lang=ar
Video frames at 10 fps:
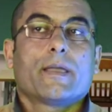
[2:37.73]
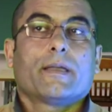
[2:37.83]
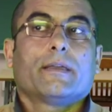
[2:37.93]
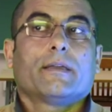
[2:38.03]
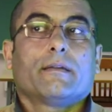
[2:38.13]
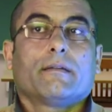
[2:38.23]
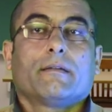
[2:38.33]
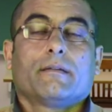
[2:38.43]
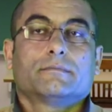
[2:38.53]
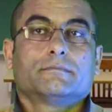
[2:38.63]

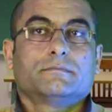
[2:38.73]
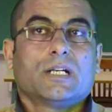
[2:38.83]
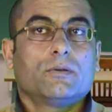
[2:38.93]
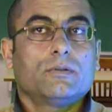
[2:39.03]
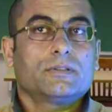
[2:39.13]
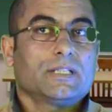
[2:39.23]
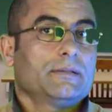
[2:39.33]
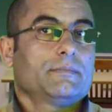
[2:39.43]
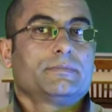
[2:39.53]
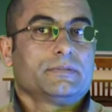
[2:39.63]
آه، هقول زي
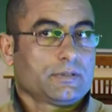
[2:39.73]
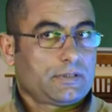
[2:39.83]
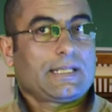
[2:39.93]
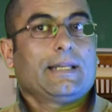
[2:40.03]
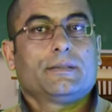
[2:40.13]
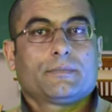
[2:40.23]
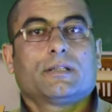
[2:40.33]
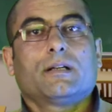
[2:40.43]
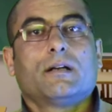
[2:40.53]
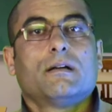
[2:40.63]
ما بنتكلم
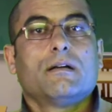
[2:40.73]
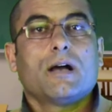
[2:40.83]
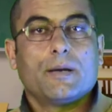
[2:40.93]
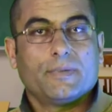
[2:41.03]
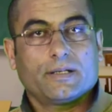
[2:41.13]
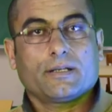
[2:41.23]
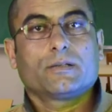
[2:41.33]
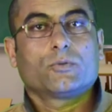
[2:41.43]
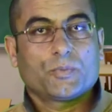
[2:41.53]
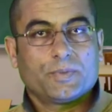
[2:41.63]
كده
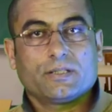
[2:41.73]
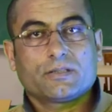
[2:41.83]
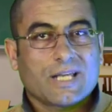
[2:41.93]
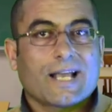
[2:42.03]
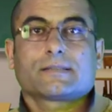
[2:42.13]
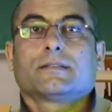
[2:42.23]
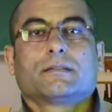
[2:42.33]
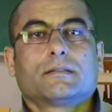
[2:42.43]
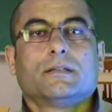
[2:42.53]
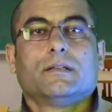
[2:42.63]
امريكان اور بريتش
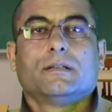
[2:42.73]
اكسنت